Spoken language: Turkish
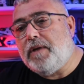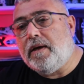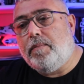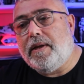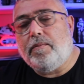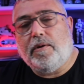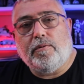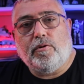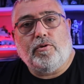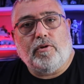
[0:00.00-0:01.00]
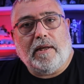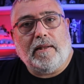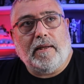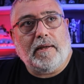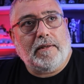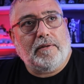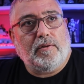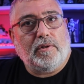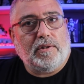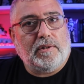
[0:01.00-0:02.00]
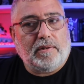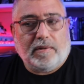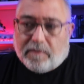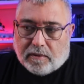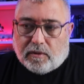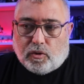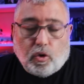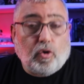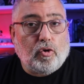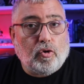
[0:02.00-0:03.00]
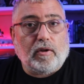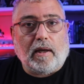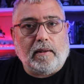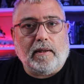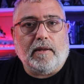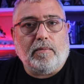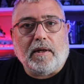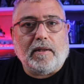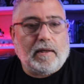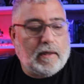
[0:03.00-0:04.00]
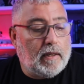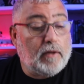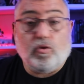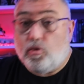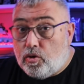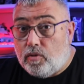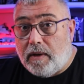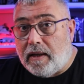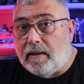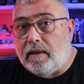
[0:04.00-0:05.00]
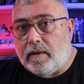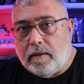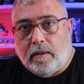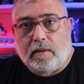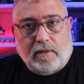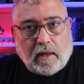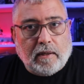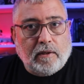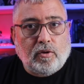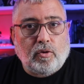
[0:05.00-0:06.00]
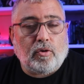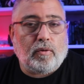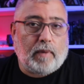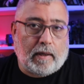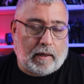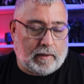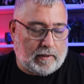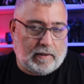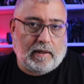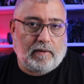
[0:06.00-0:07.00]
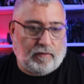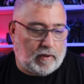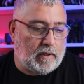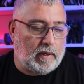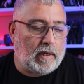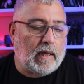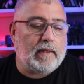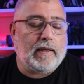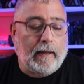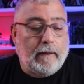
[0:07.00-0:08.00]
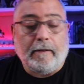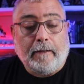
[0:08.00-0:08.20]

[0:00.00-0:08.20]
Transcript: E, benim gibi düşünenler çoğunlukta anladığım kadarıyla. Düşünmeyenlere de saygı duyuyorum. Herkesin fikri kendine.